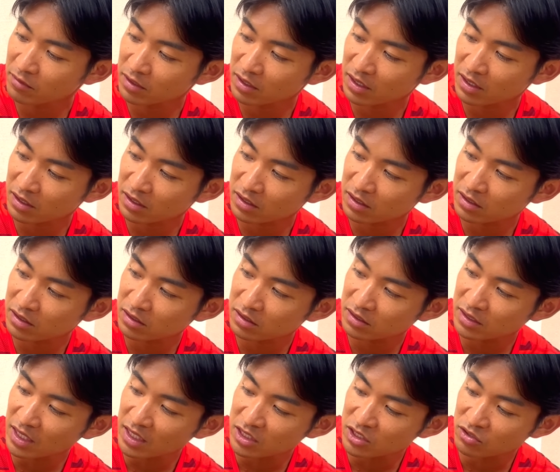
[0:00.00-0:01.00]
で、
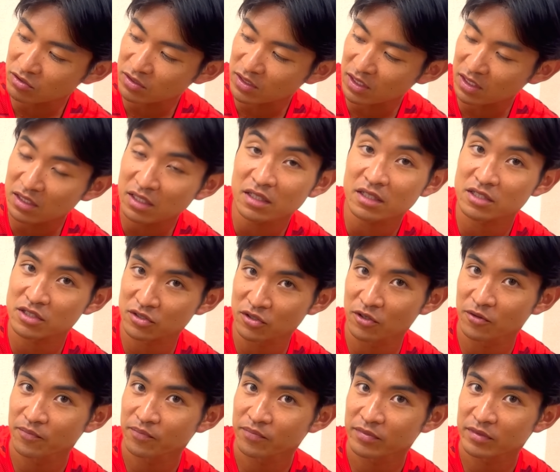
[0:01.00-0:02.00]
最終的にはです
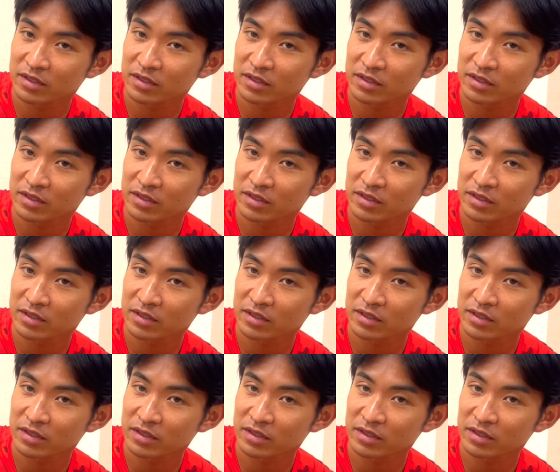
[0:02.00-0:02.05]
よ、